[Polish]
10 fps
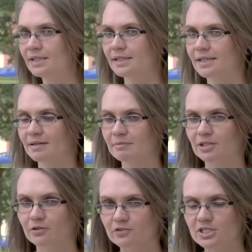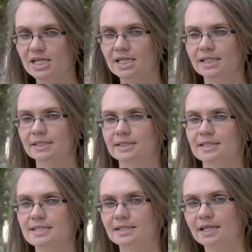E, mianowicie
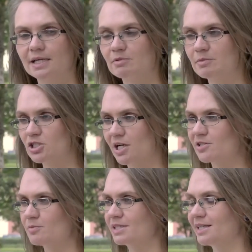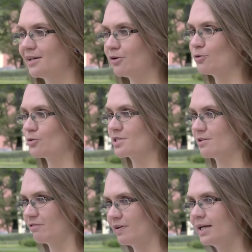e, zadajemy mieszkańcom zadania
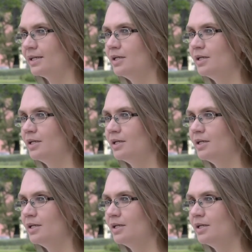konkursowe,